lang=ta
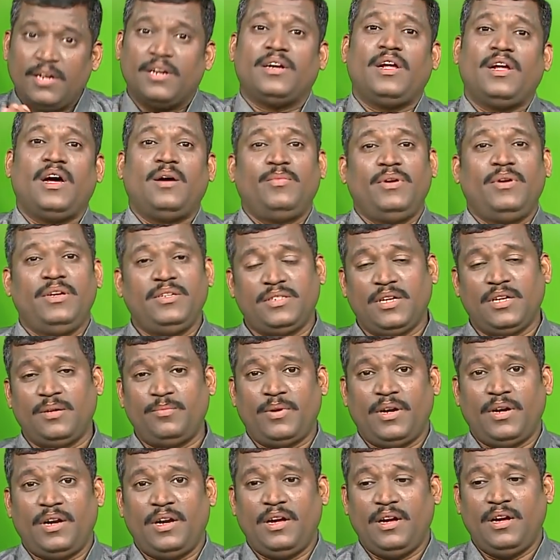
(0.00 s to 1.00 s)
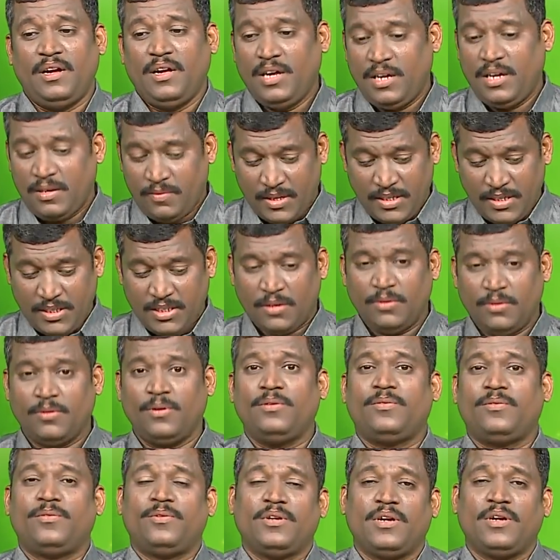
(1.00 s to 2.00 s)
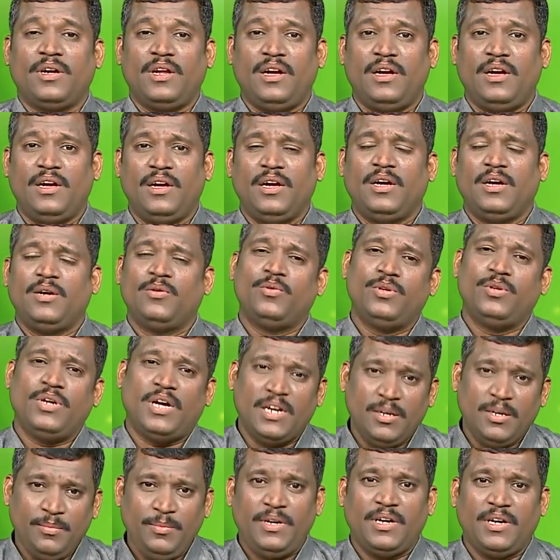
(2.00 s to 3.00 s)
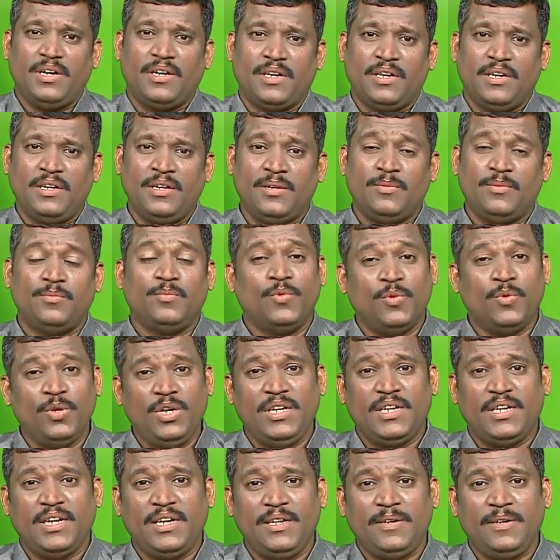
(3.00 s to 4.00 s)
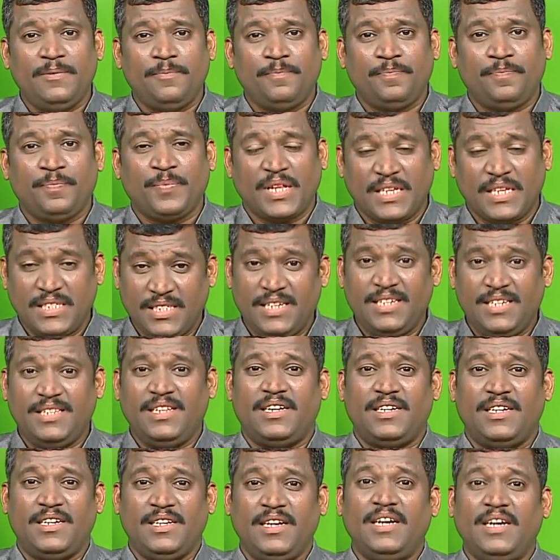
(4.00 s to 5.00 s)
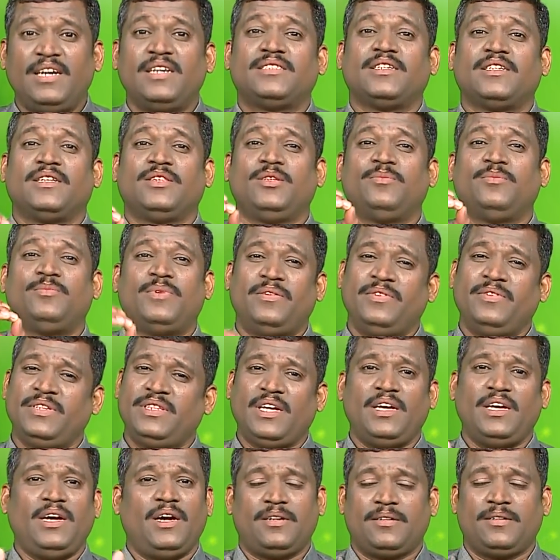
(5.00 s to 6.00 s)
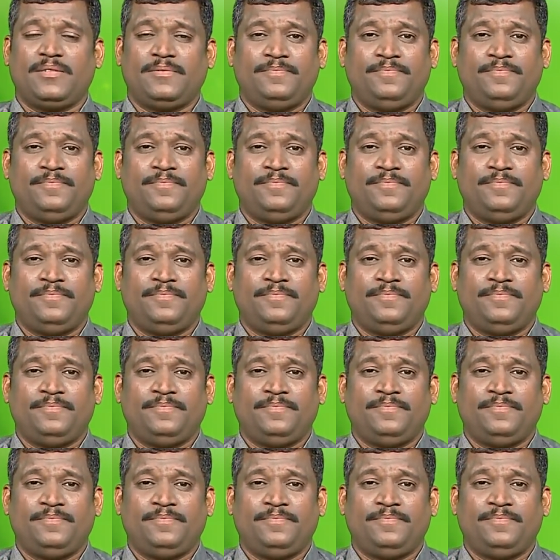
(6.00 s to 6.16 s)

நாமளும் சாப்பிட்லாம் வயசானவங்களும் கொடுக்கலாம் ஒரு அருமையான மூலிகை சிறுதானிய சத்து மாவு தயார்